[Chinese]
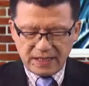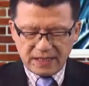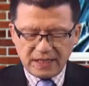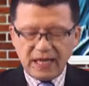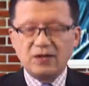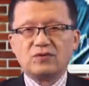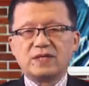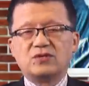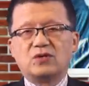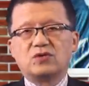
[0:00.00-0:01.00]
议的内容
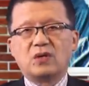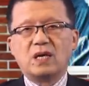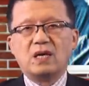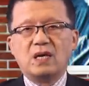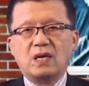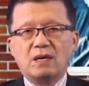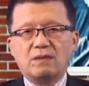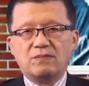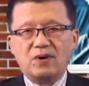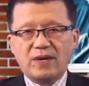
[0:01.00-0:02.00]
呢，就是说
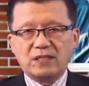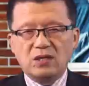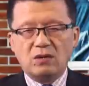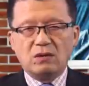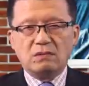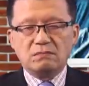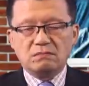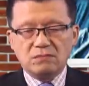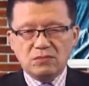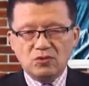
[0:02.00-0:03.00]
孟晚舟
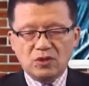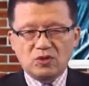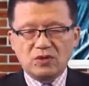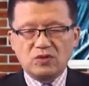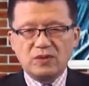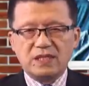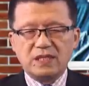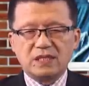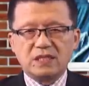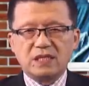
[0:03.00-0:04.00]
如果做出一
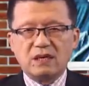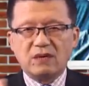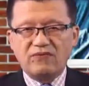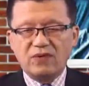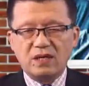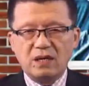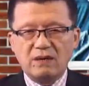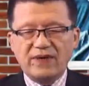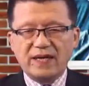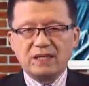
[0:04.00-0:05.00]
些事情符
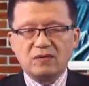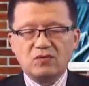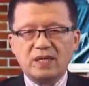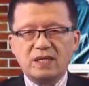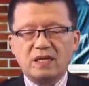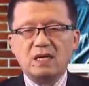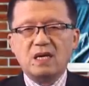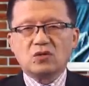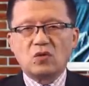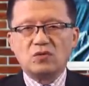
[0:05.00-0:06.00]
合法庭的规定，
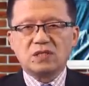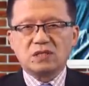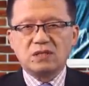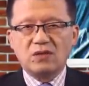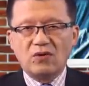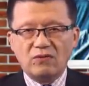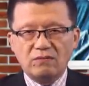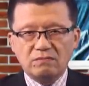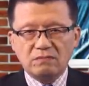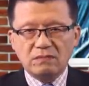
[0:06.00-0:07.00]
同时又
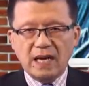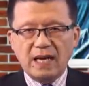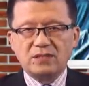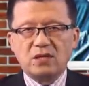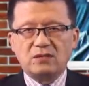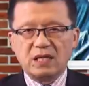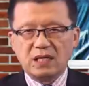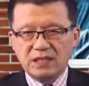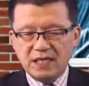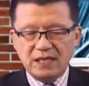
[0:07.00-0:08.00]
按照这
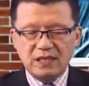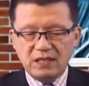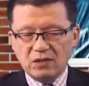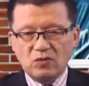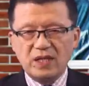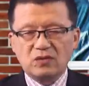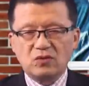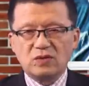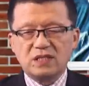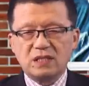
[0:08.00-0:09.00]
个协议的规定
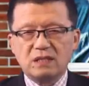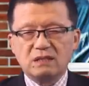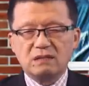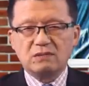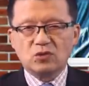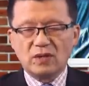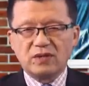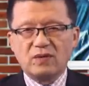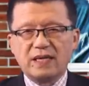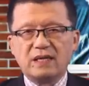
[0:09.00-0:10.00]
东西做
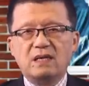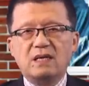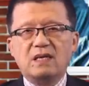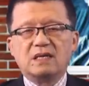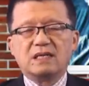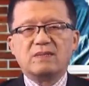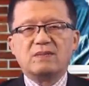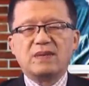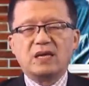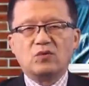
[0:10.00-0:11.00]
的话呢，那么
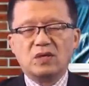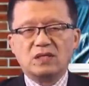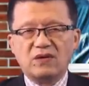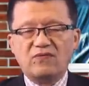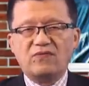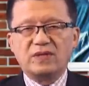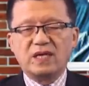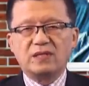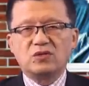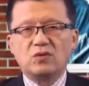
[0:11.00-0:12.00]
美国政府
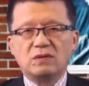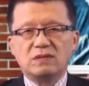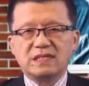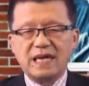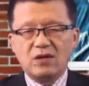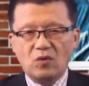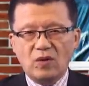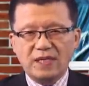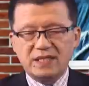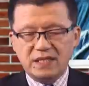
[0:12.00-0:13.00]
呢就暂
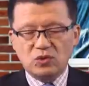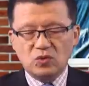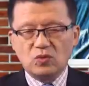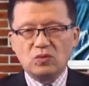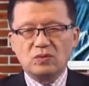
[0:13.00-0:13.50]
缓起诉。